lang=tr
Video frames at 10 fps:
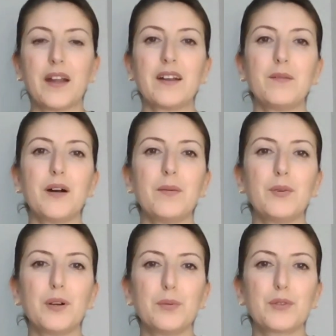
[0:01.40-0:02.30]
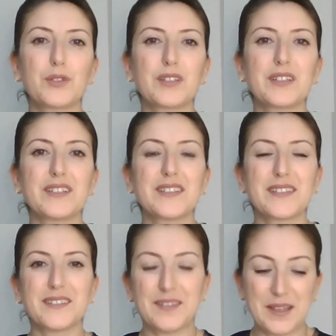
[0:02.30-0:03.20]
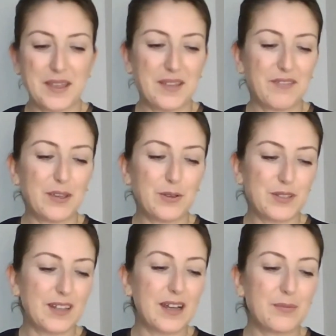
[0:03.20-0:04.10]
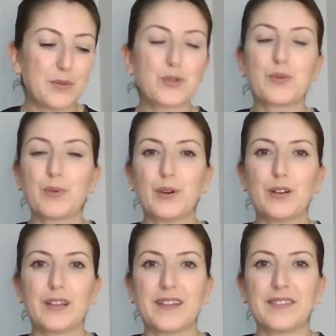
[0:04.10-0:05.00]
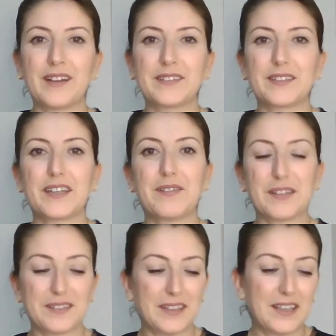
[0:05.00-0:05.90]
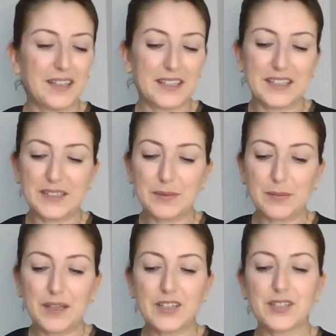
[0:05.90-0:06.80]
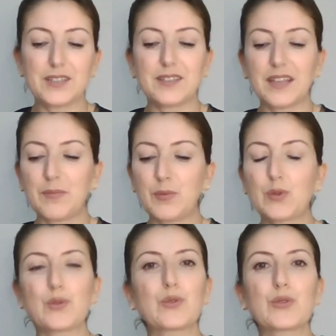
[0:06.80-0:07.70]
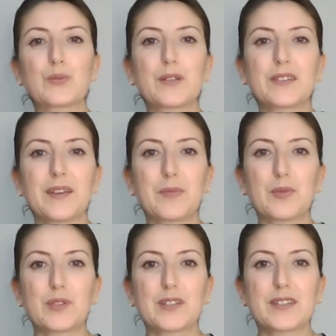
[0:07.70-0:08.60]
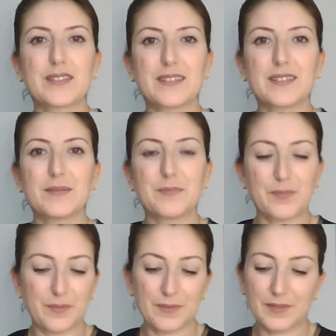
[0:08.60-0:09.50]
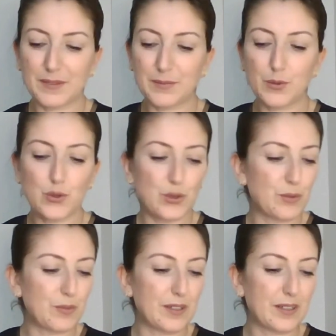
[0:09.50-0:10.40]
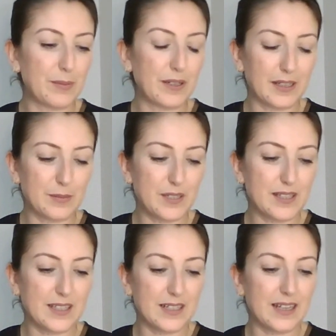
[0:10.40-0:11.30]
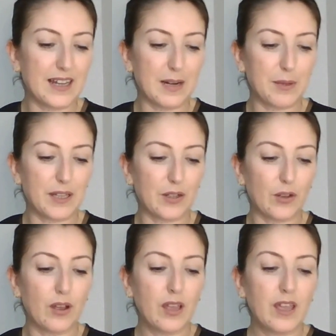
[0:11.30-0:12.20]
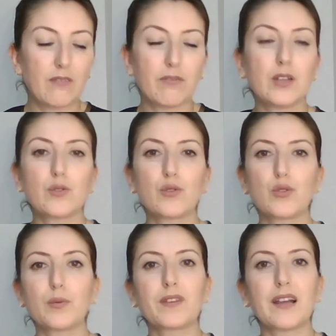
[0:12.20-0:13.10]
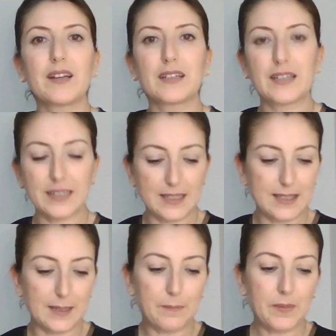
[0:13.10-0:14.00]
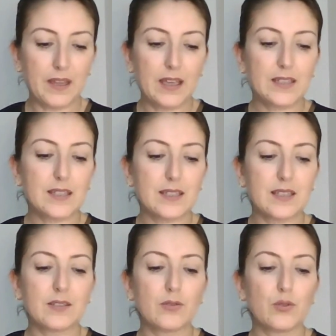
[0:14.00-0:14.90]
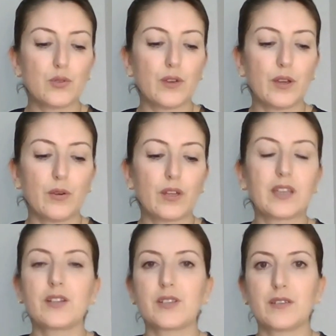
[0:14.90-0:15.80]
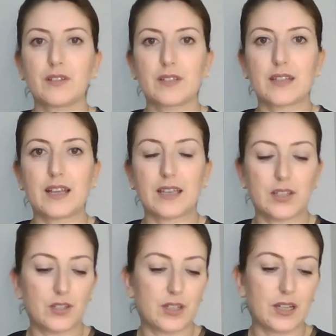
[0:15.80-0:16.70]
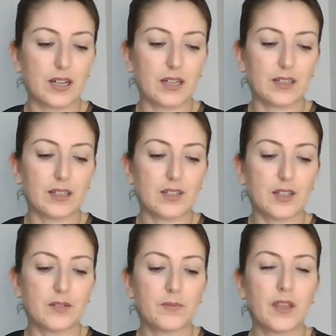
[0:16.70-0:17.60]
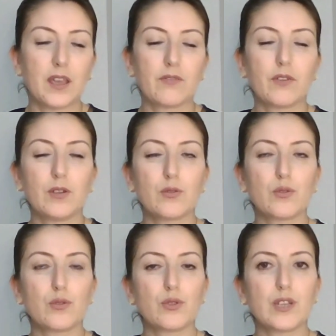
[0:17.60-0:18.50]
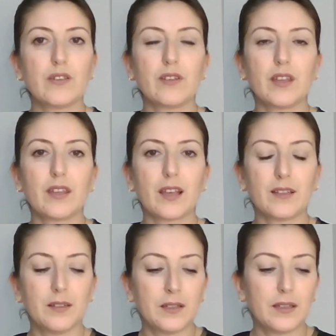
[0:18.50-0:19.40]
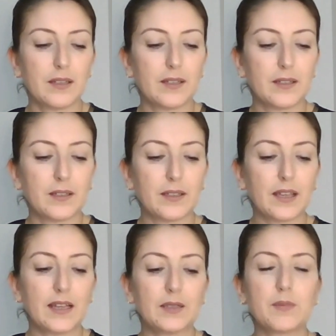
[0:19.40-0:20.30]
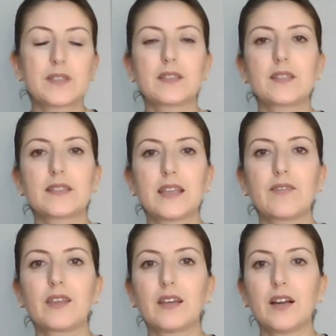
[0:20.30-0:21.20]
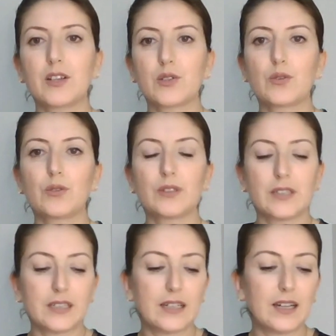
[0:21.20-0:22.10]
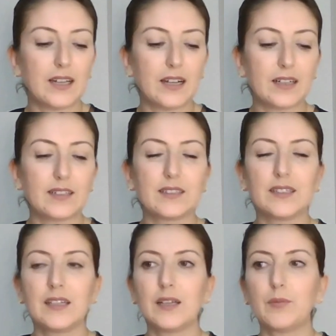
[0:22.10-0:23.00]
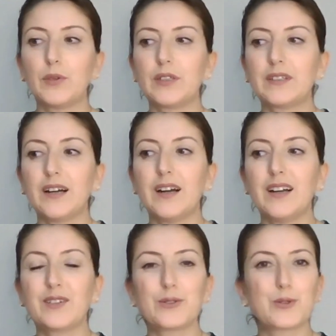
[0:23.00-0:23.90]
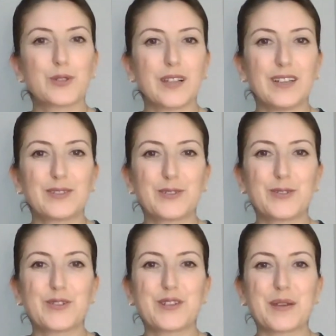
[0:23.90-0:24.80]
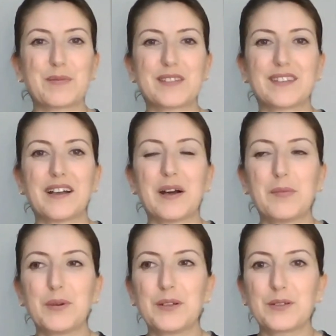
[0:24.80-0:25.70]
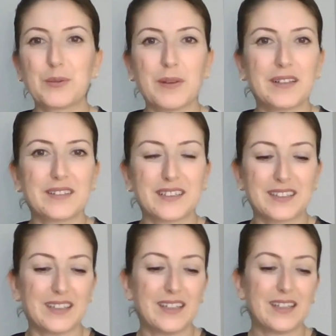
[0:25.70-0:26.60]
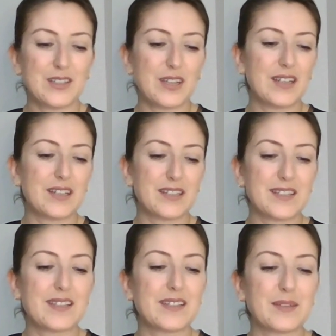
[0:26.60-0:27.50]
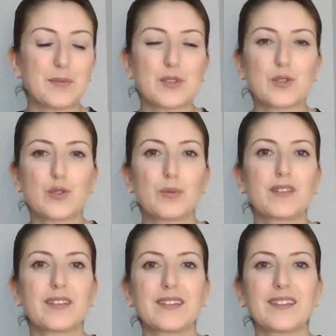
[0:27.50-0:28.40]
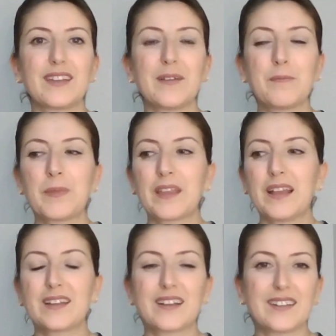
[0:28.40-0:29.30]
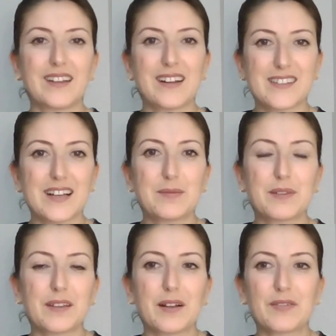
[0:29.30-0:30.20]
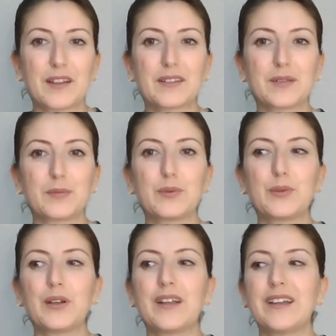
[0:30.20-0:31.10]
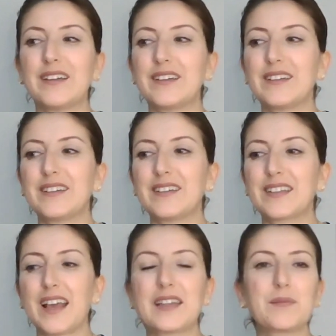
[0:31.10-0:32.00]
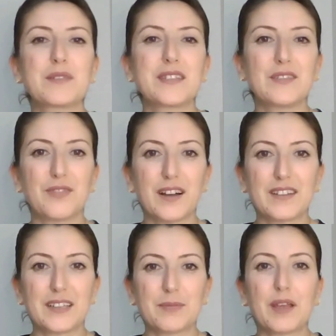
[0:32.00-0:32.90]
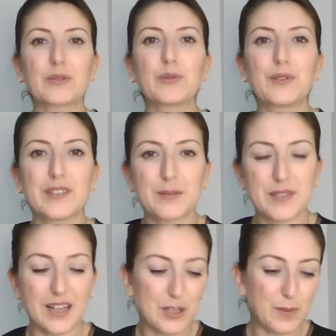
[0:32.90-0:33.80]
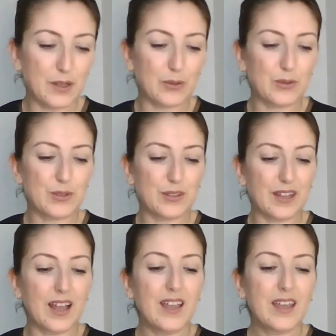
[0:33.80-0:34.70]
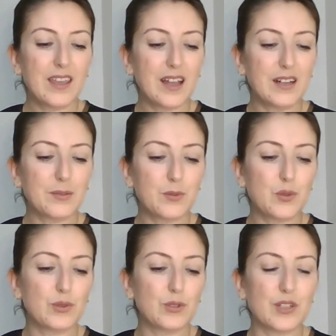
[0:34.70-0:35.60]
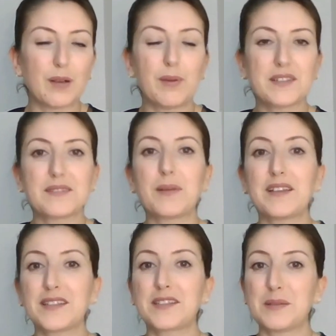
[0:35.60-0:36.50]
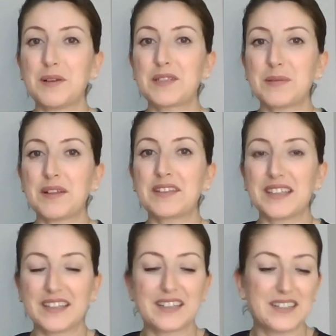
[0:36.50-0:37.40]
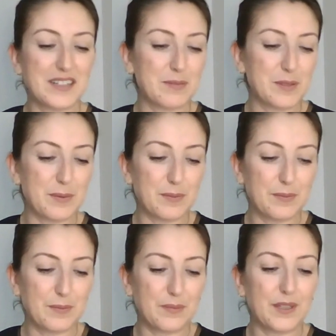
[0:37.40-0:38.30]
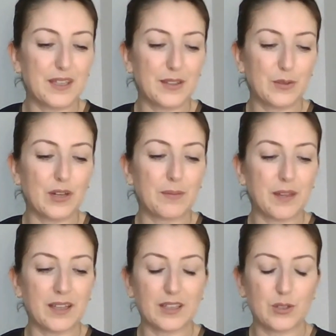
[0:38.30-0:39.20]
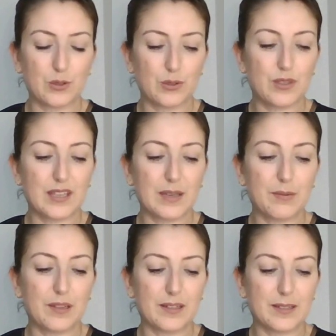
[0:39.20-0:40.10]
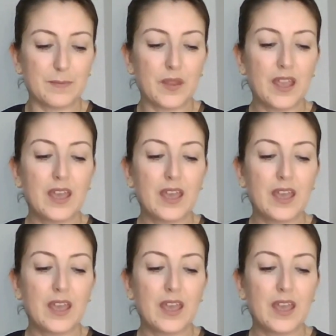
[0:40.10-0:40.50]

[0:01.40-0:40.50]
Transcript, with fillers: Merhaba boğa burçları ve yükselen burcu boğa olanlar. Evet 25 Temmuz 31 Temmuz arası hmm, burç yorumlarında bakalım sizleri neler bekliyor. Venüs'ün Jüpiter'le karesi sizin 3 ve 12. evinizden geçecek arkadaşlar. Venüs 3. evdeyken e, kendimizi sevgi, aşk konularıyla alakalı böyle daha ruhsal düşüncemizi, daha böyle romantik şeyleri istediğimizi, Jüpiter'in de yani kadersel bir taraftan da bu e, kendimizi ifade etmek, duygularımızı aşmak konusunda yardımcı olacağı, bazı, bazen zaman zaman da gerileceğimiz bir dönemden geçiyoruz diyebiliriz.